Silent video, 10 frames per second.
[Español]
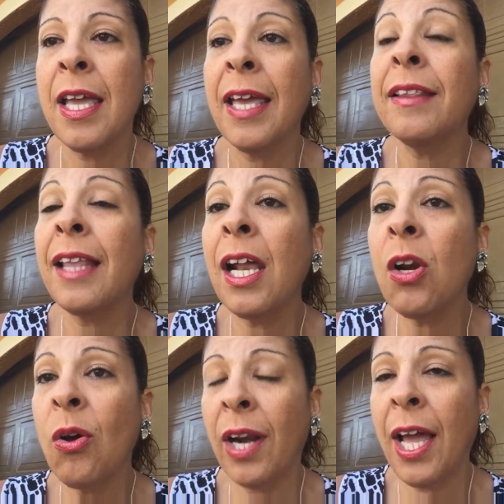
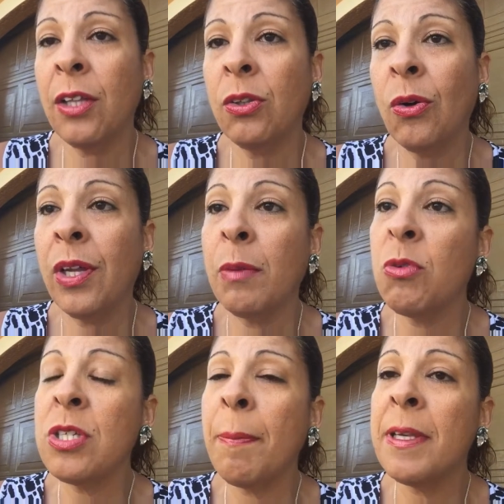están logrando y
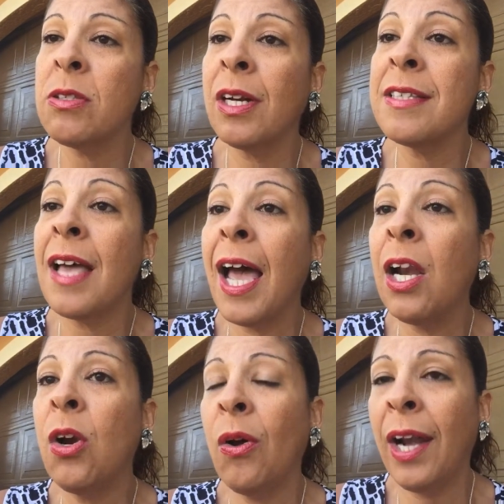muchas personas
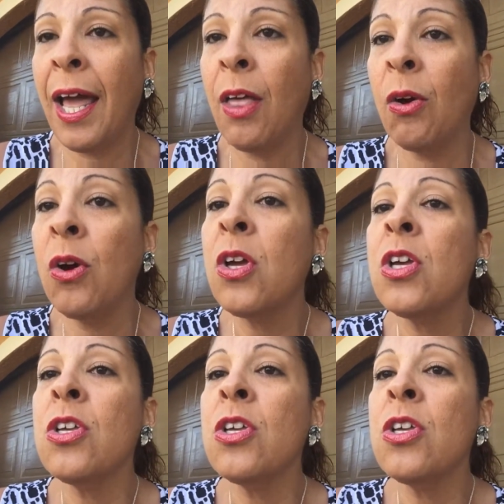han logrado.